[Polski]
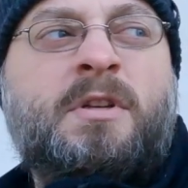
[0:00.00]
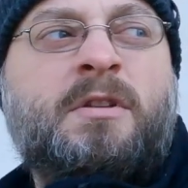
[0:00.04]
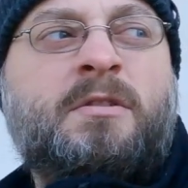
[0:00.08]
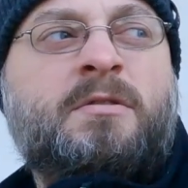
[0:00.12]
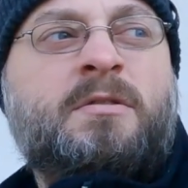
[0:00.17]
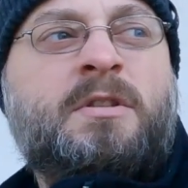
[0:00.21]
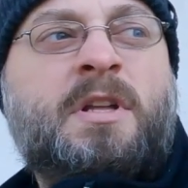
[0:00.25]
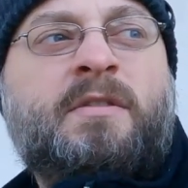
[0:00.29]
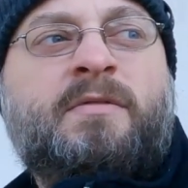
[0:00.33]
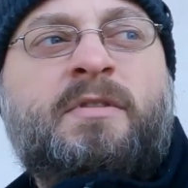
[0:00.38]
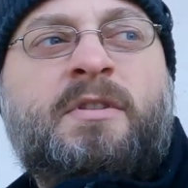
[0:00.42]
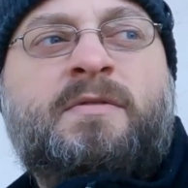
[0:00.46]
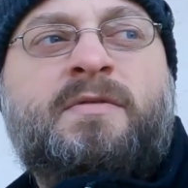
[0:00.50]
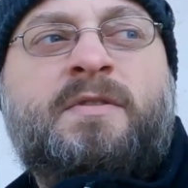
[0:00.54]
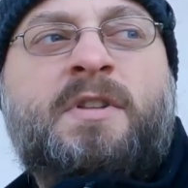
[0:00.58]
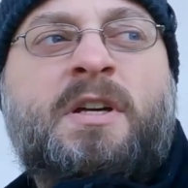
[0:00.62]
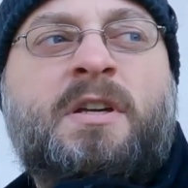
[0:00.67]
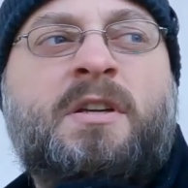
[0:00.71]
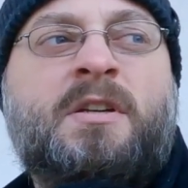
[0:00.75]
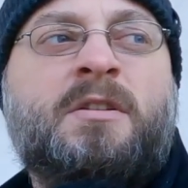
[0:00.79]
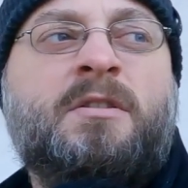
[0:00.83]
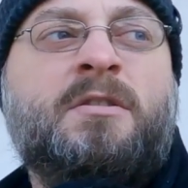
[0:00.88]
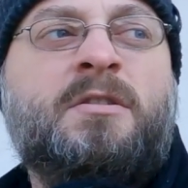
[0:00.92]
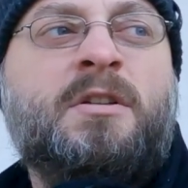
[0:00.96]
e, nawet w
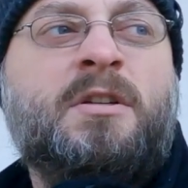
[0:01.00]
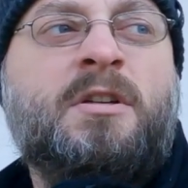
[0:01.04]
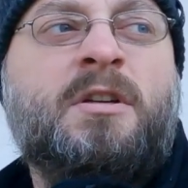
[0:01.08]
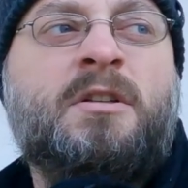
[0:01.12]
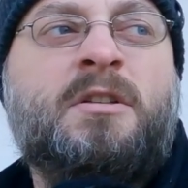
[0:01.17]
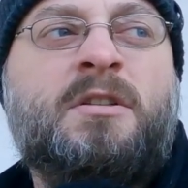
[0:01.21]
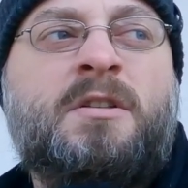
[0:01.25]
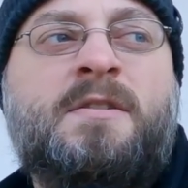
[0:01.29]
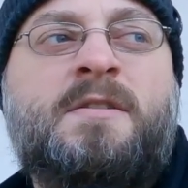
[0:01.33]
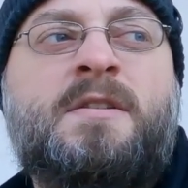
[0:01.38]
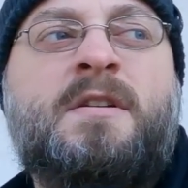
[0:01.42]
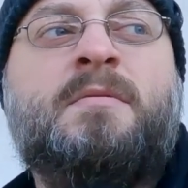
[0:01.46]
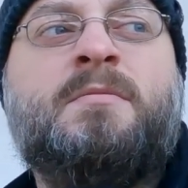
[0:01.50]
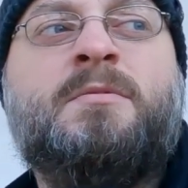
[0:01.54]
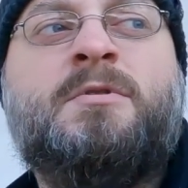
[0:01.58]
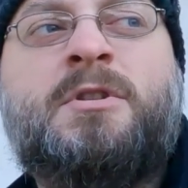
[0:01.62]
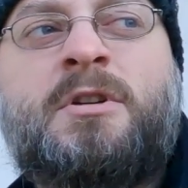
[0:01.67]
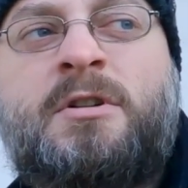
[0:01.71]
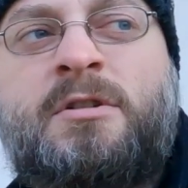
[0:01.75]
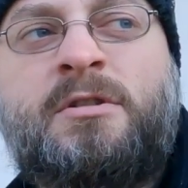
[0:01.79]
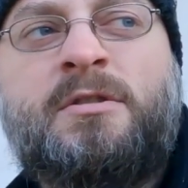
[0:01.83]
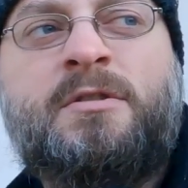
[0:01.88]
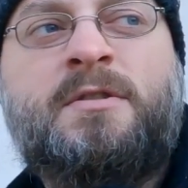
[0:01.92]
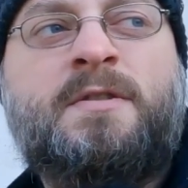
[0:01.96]
takie dni, kiedy jest, nie wiem,
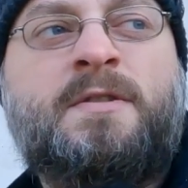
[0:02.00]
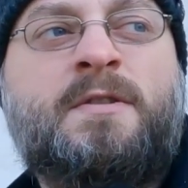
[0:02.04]
10